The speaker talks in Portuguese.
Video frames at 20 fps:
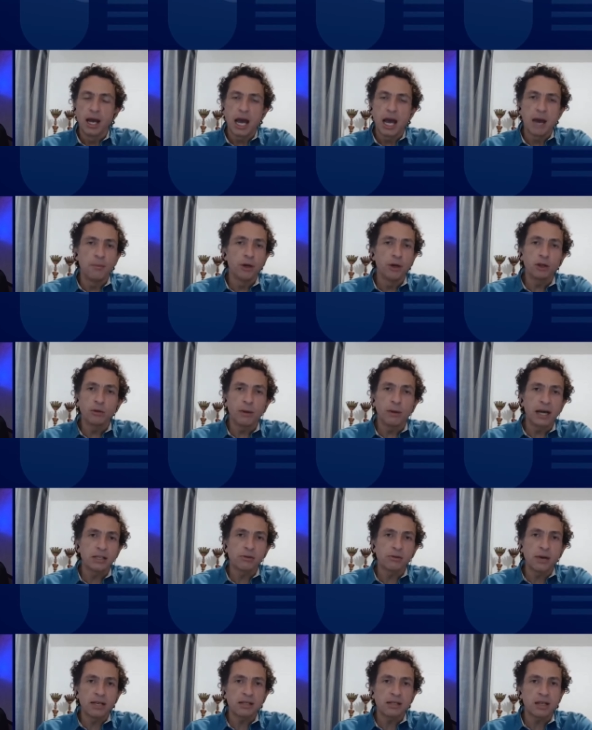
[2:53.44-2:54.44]
é muito
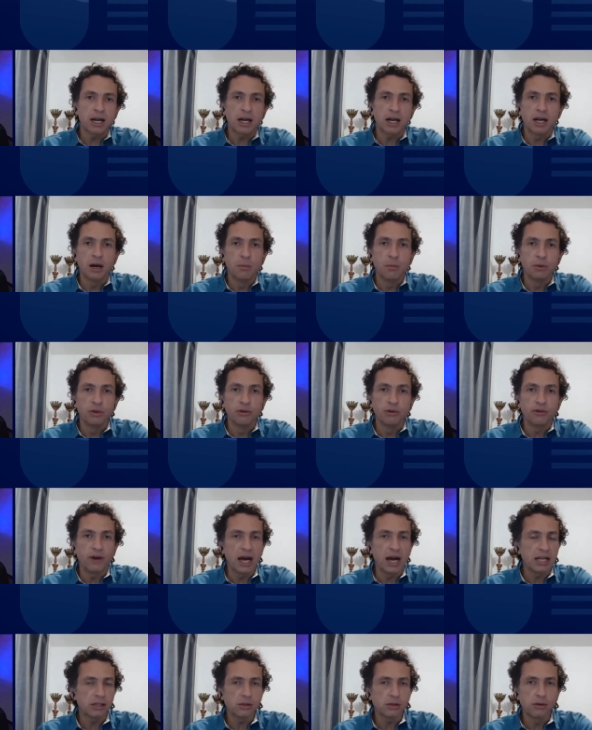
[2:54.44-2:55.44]
mais o extracampo do
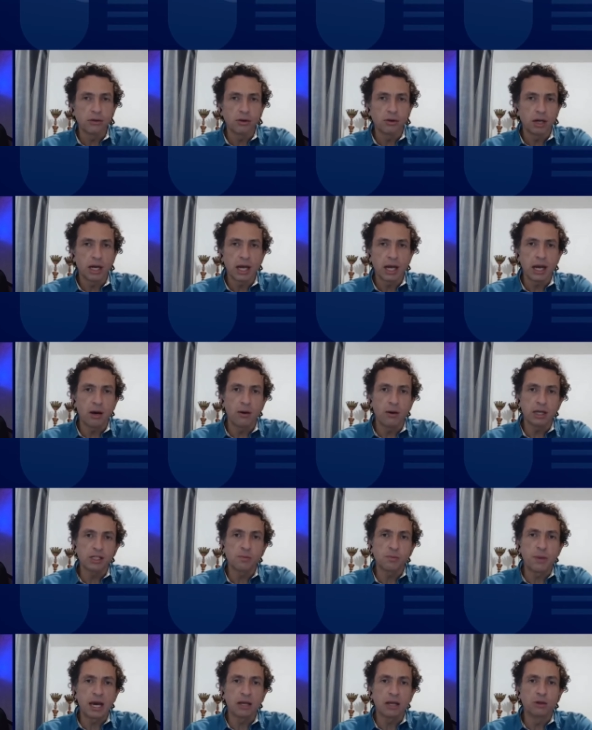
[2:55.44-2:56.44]
Vasco, é o
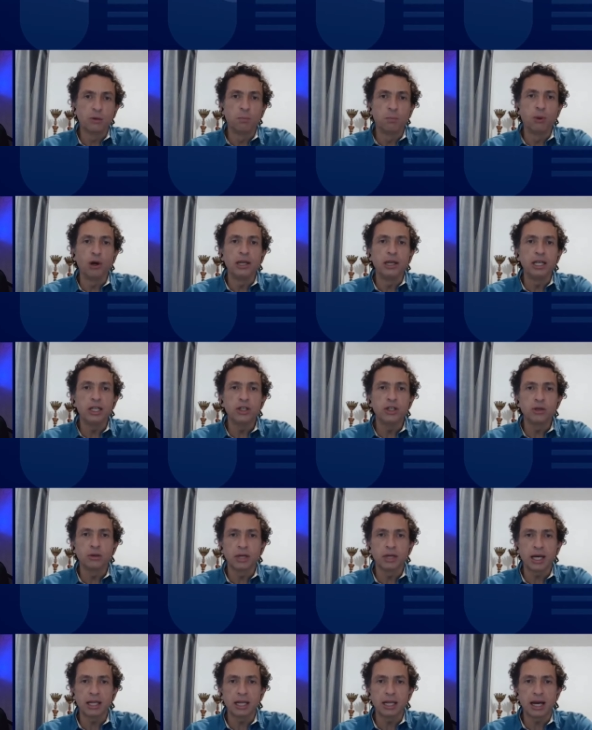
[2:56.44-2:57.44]
aspecto
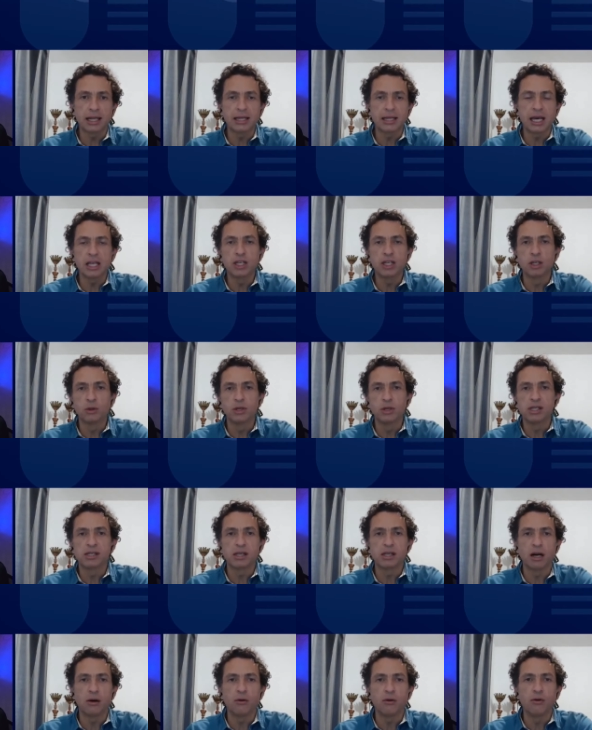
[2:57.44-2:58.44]
político né, da, da
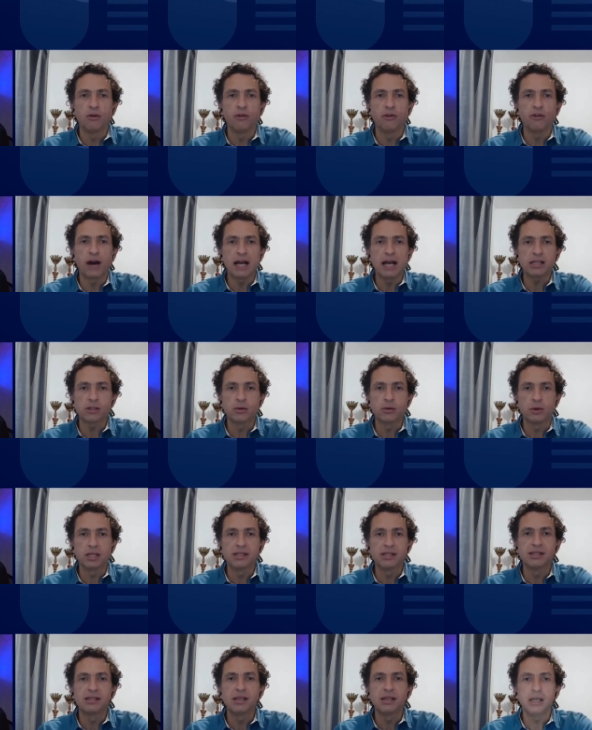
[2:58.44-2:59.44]
instituição, o Vasco
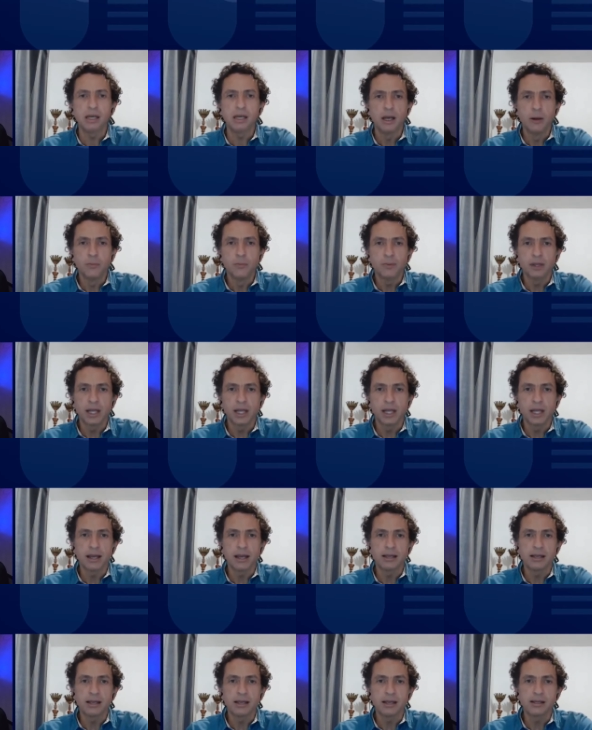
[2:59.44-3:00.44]
em si,
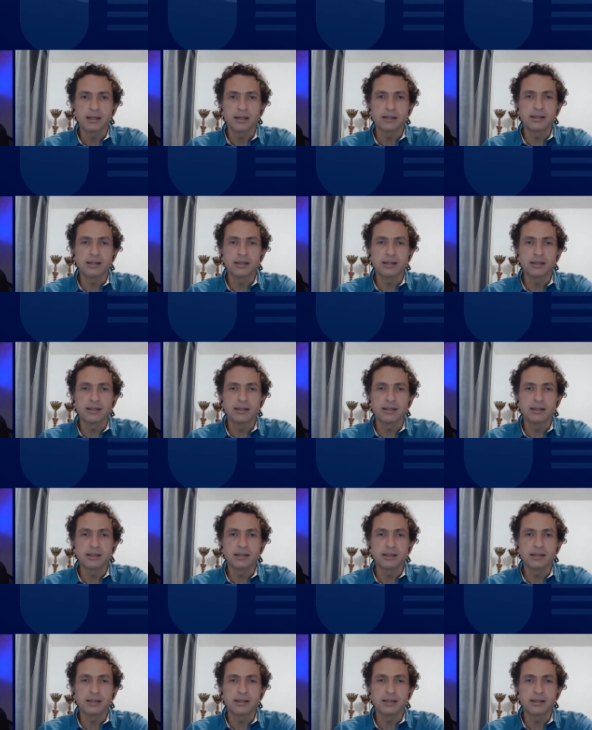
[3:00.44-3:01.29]
né, ser o,